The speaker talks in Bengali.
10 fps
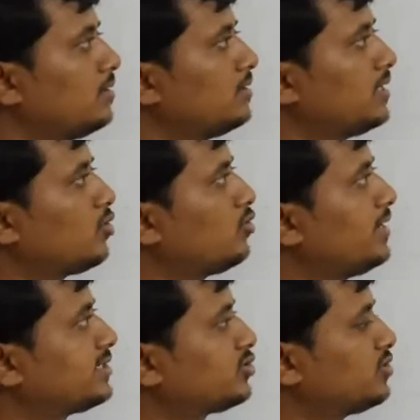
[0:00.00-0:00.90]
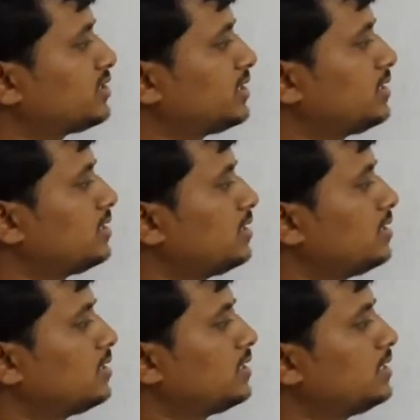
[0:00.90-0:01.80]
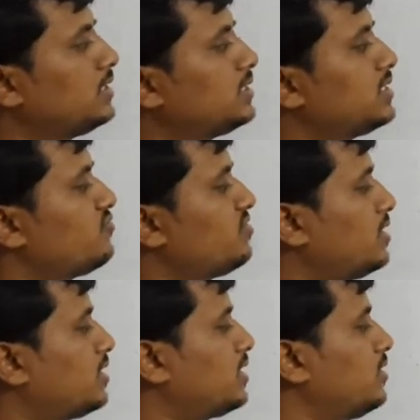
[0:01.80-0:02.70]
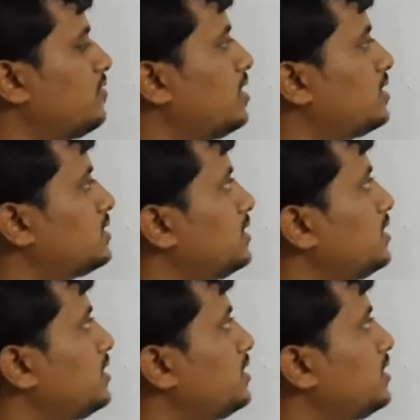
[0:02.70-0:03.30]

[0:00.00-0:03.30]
দেখো নেক্সট কোশ্চেন কী দিচ্ছে এই ফিগারটা দেওয়া আছে